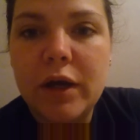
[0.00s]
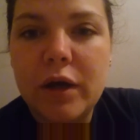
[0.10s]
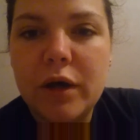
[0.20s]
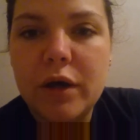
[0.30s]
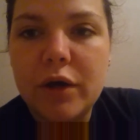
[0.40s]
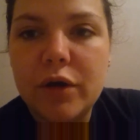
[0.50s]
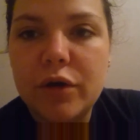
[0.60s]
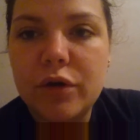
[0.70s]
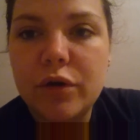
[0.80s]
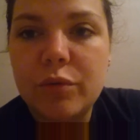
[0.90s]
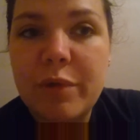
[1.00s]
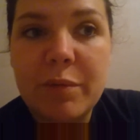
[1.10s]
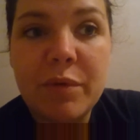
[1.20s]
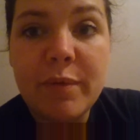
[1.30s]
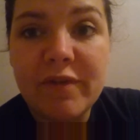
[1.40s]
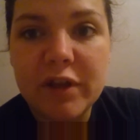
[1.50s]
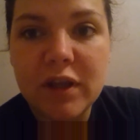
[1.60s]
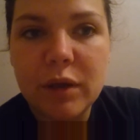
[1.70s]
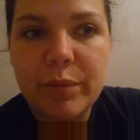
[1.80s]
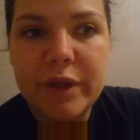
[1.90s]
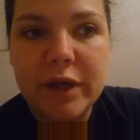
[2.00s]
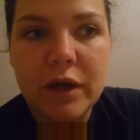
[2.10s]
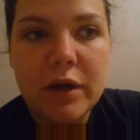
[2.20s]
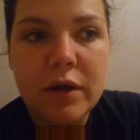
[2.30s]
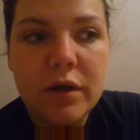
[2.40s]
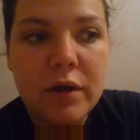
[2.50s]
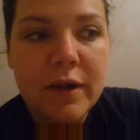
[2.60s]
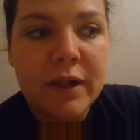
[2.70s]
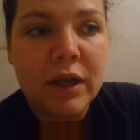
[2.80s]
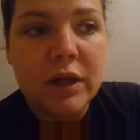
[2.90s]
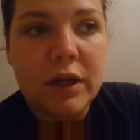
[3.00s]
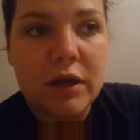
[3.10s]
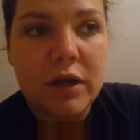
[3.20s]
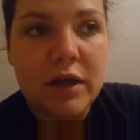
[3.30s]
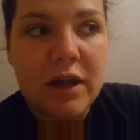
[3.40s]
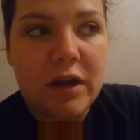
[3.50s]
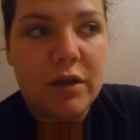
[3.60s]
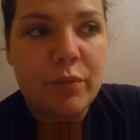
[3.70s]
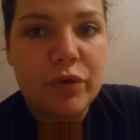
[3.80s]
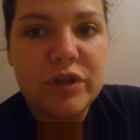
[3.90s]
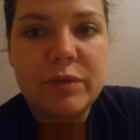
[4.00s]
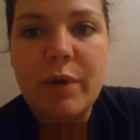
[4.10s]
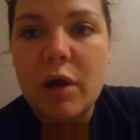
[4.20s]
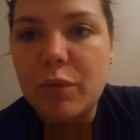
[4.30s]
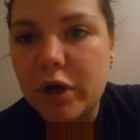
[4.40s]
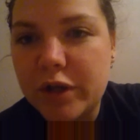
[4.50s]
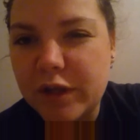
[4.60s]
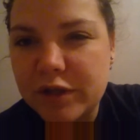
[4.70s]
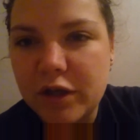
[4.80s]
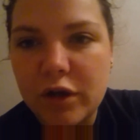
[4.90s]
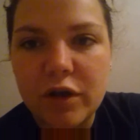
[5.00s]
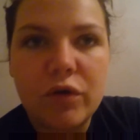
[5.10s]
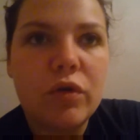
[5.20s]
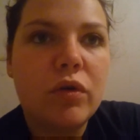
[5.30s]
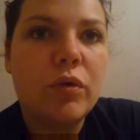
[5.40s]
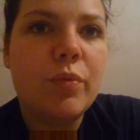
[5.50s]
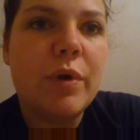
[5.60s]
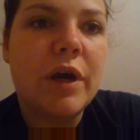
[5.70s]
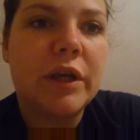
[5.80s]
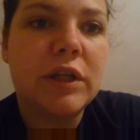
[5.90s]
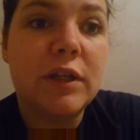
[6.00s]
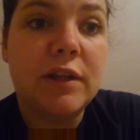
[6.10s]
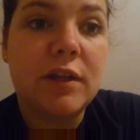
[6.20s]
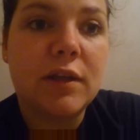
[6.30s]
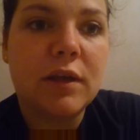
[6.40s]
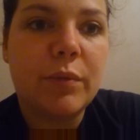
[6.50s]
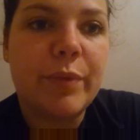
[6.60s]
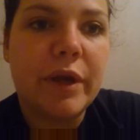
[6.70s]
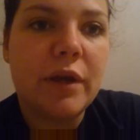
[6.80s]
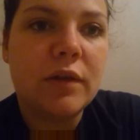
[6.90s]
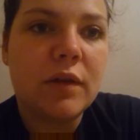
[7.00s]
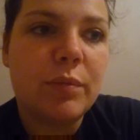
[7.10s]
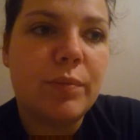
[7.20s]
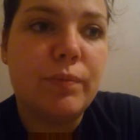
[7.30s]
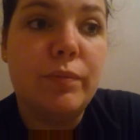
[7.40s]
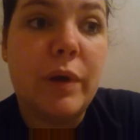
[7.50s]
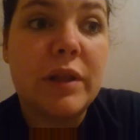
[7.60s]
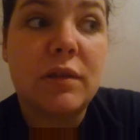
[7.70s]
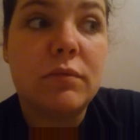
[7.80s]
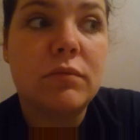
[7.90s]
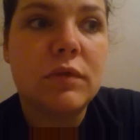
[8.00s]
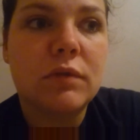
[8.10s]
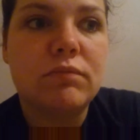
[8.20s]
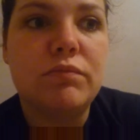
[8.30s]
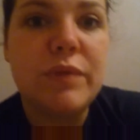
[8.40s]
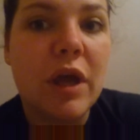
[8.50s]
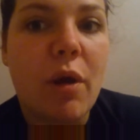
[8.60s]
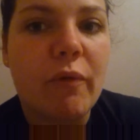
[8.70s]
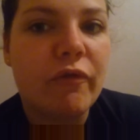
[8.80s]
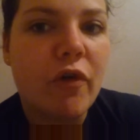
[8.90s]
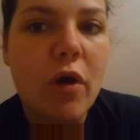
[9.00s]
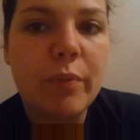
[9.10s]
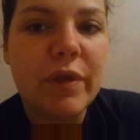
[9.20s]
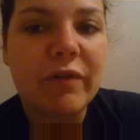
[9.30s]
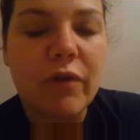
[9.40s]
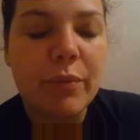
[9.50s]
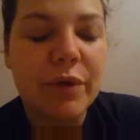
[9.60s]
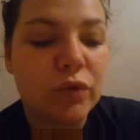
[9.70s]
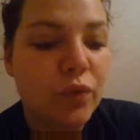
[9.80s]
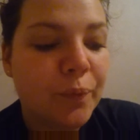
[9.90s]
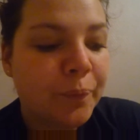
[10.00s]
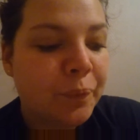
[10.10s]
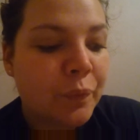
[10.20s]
Euh, bah, bébé va très bien. elle a un peu dit par rapport à la dernière écho bah, qu'il était très bien, très bah, bien en forme, bien formé et tout.